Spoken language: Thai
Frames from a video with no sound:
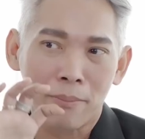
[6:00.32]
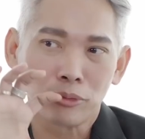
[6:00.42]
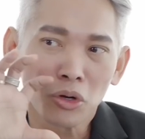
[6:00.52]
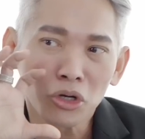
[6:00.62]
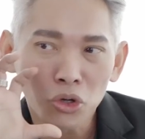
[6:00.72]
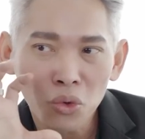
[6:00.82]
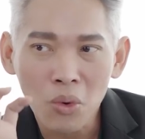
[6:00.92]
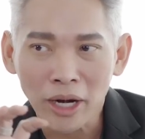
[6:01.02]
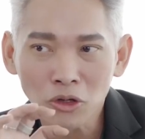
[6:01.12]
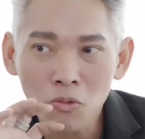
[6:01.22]
วามน
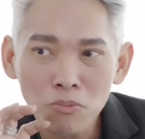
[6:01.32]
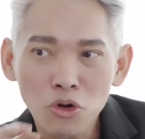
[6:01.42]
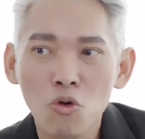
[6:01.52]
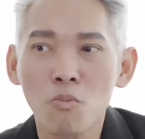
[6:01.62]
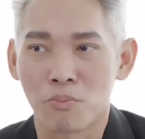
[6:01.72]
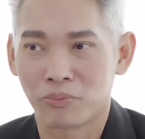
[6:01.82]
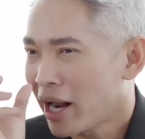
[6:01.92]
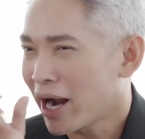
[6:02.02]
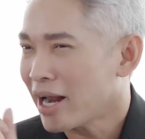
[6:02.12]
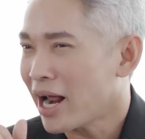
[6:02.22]
วลนุ่มๆ
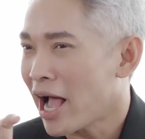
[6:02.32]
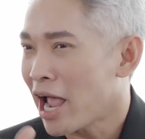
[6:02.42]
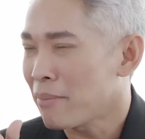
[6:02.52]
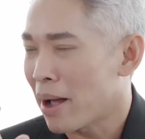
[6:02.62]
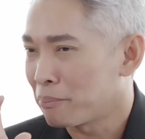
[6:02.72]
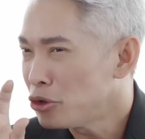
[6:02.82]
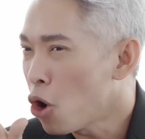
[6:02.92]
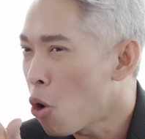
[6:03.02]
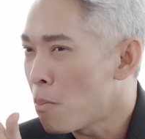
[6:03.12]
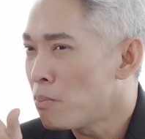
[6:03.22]
คล้ายๆแบบ
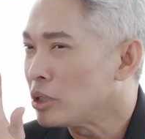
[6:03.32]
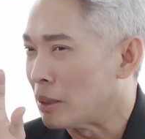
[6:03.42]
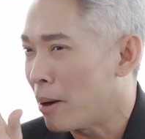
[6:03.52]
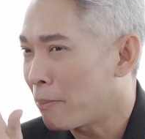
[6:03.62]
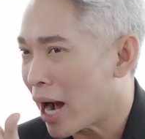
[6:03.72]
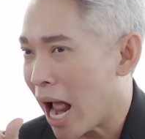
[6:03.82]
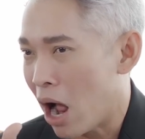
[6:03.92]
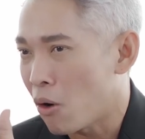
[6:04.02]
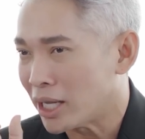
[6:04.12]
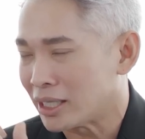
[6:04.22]
นมหรือมะพร้า
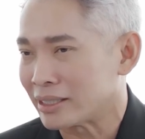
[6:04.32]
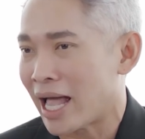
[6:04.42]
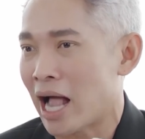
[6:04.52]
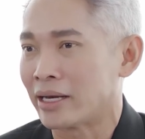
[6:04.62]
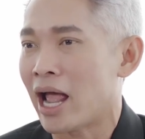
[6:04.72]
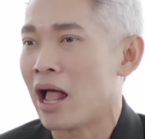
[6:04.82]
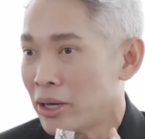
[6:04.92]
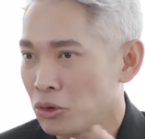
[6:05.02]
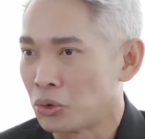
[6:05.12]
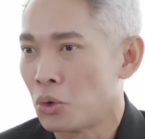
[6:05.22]
วอะไรต่างๆเนี่ย
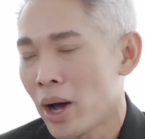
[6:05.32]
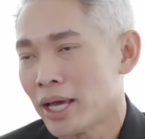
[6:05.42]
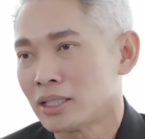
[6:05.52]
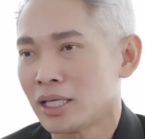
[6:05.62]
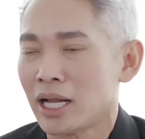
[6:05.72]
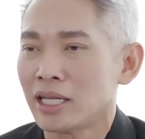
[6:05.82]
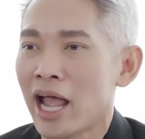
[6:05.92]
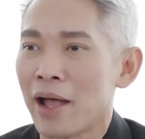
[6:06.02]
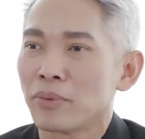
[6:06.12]
มาอยู่ด้วยฉะนั้นเนี่ย